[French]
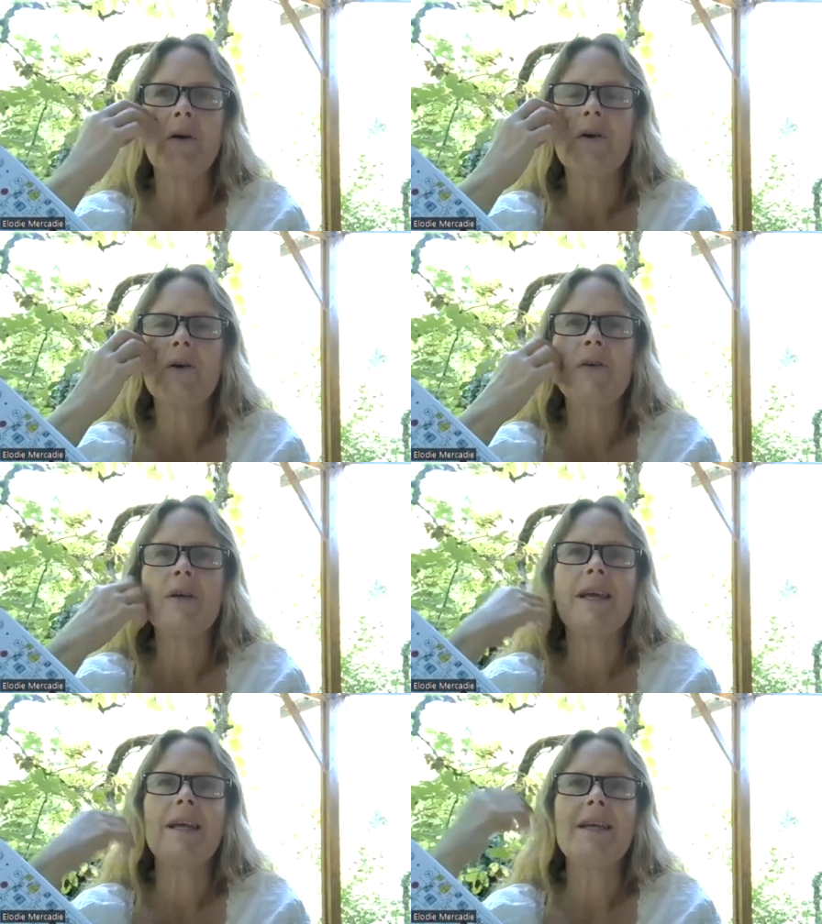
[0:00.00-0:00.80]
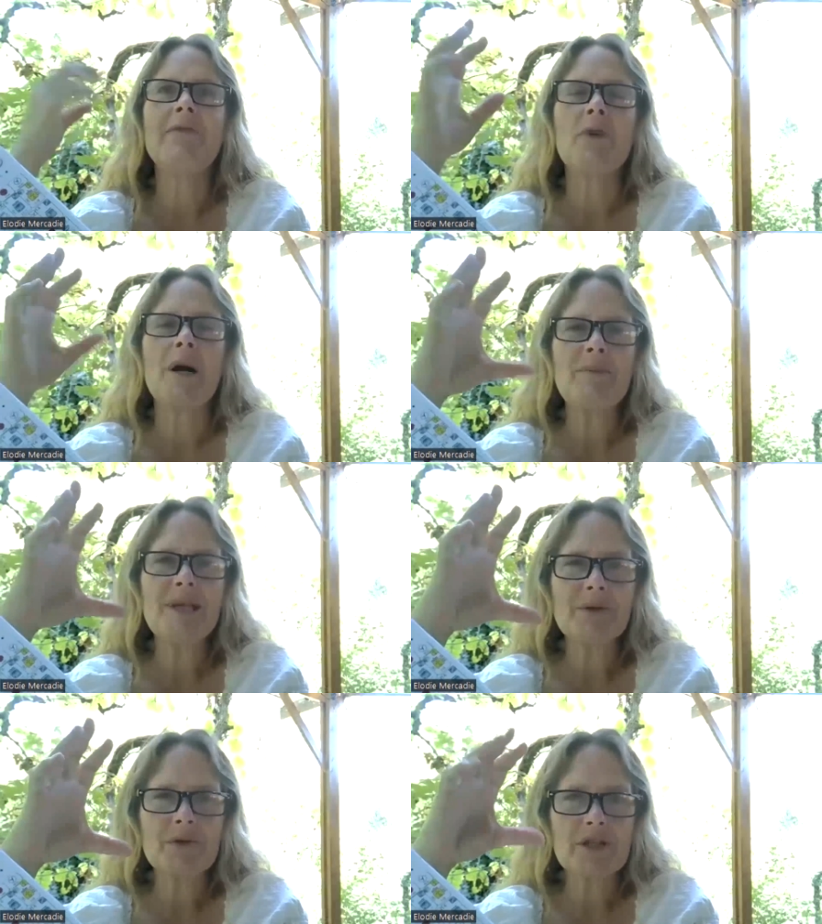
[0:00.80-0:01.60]
Euh, et il faut
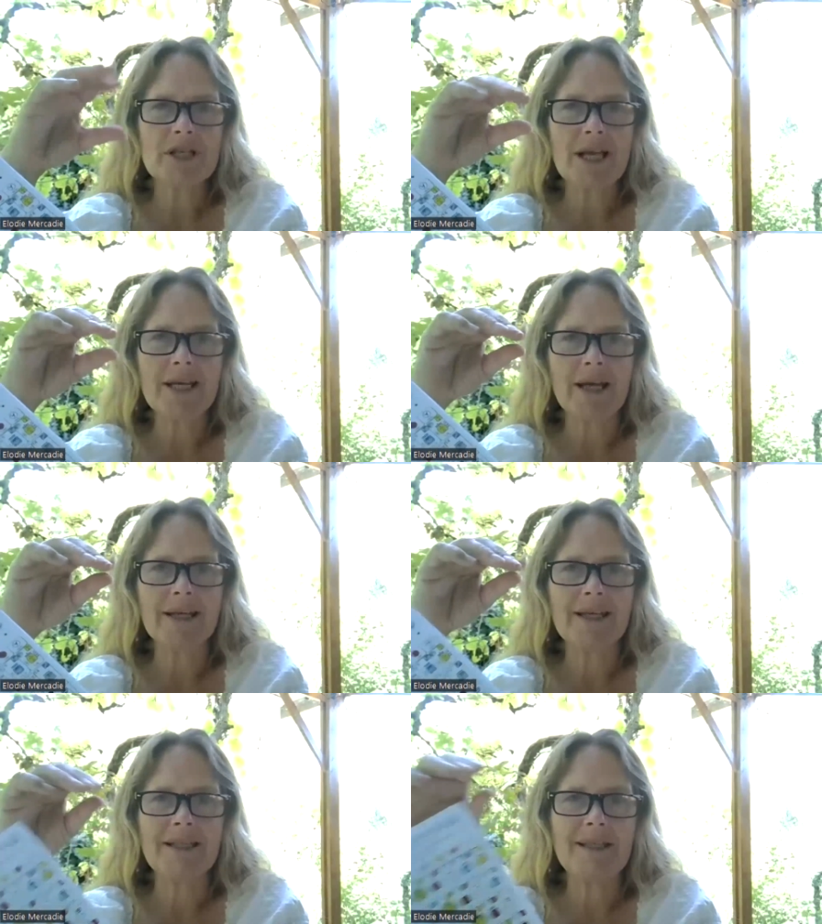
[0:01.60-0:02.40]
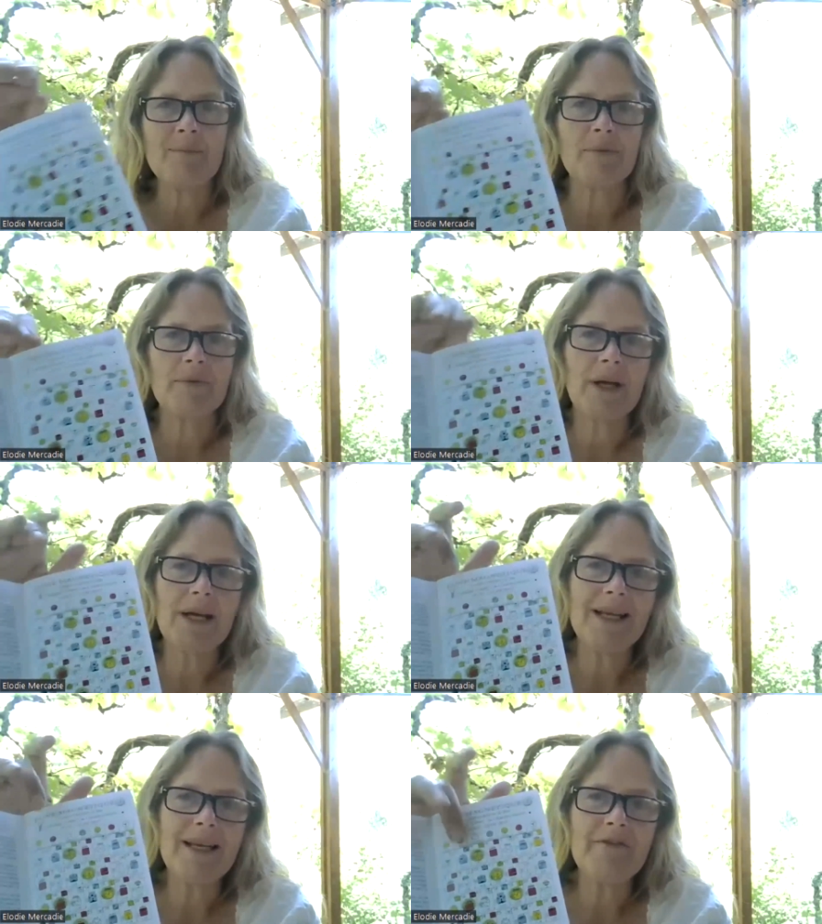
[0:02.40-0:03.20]
rappeler que chaque archétype,
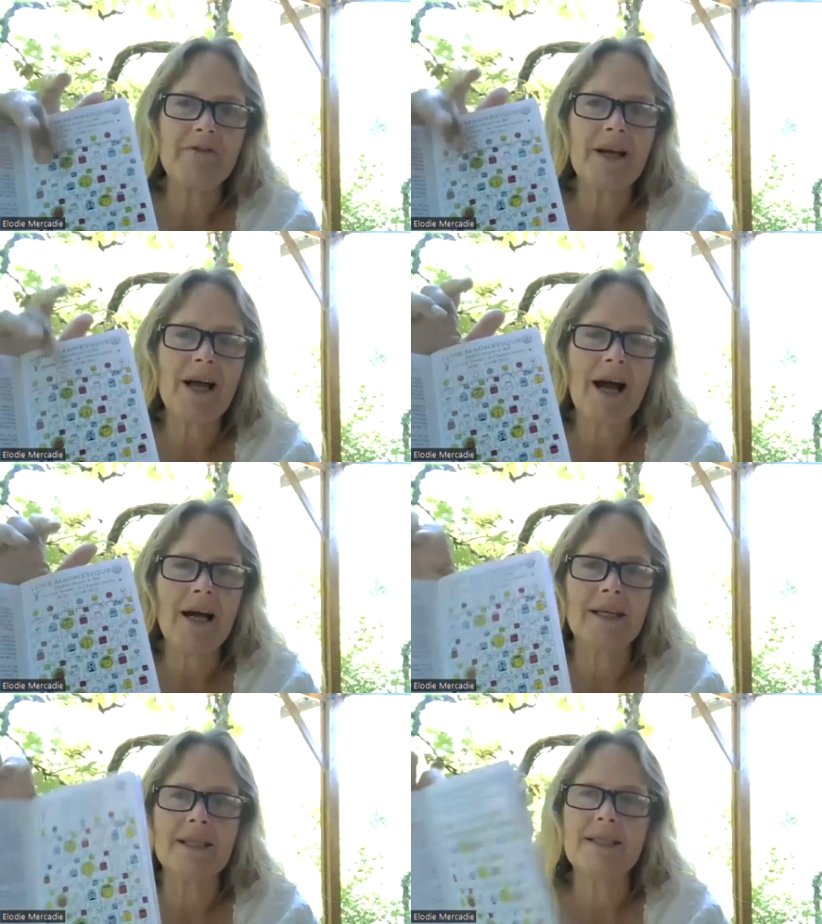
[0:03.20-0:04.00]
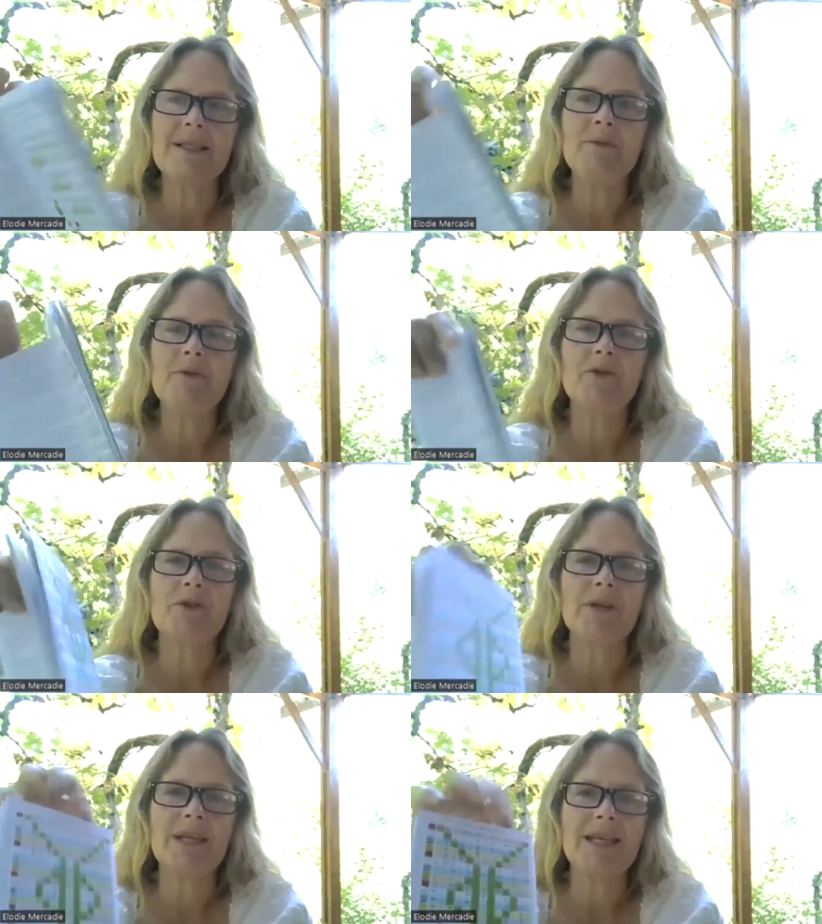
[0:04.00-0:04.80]
les 20 archétypes du
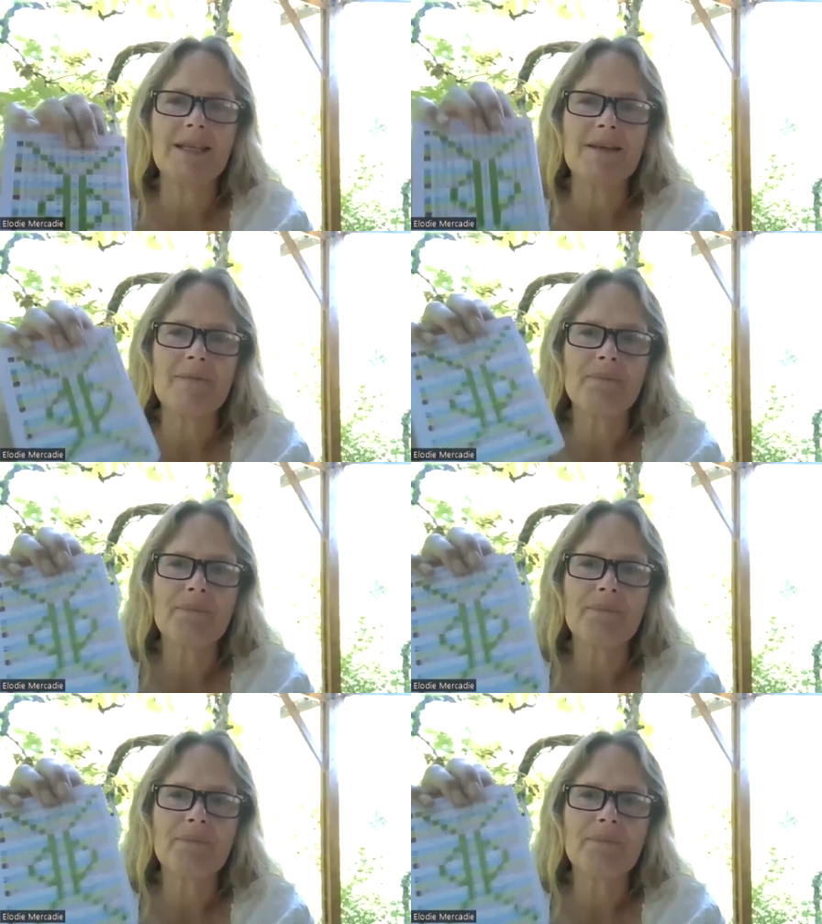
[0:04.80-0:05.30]
Tolkien,